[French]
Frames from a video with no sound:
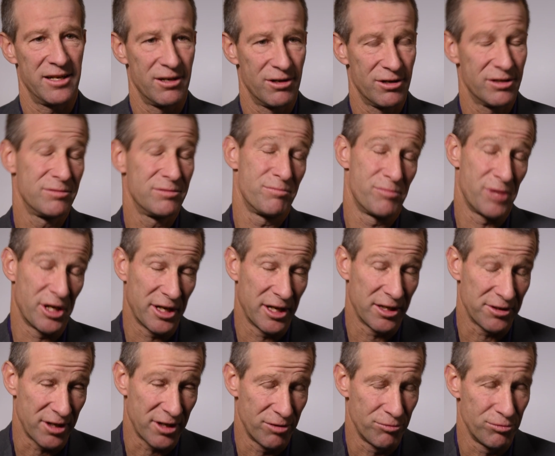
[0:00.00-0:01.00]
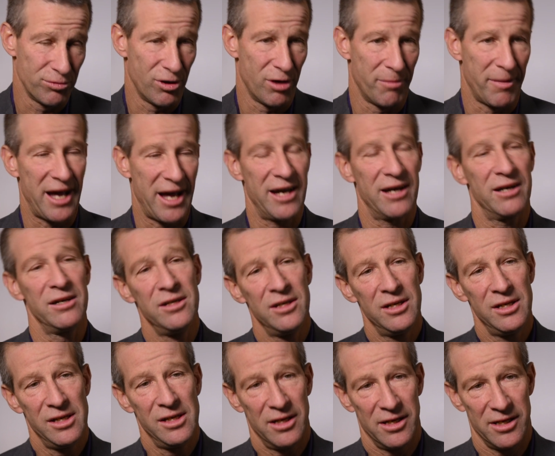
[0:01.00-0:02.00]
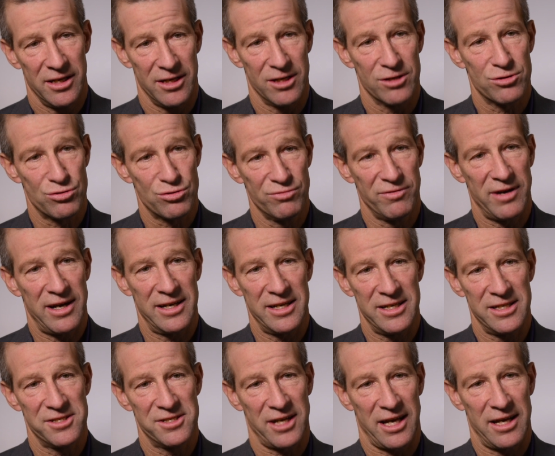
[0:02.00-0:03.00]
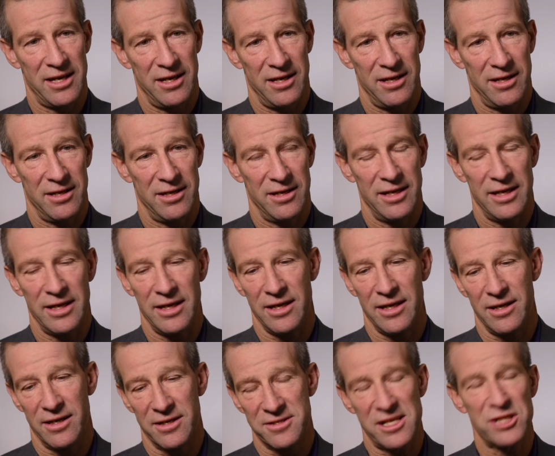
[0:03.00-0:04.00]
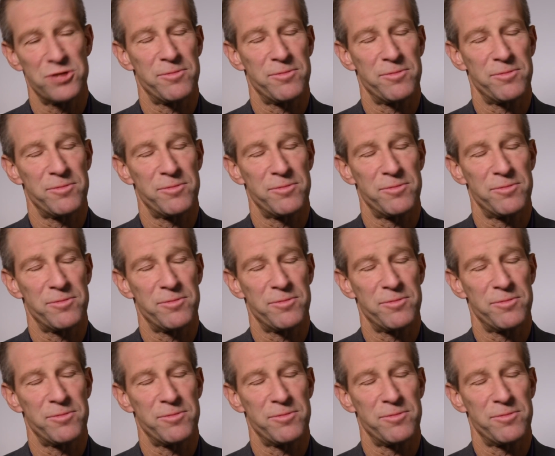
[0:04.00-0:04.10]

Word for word: est là, bien entendu le maire, et souvent les,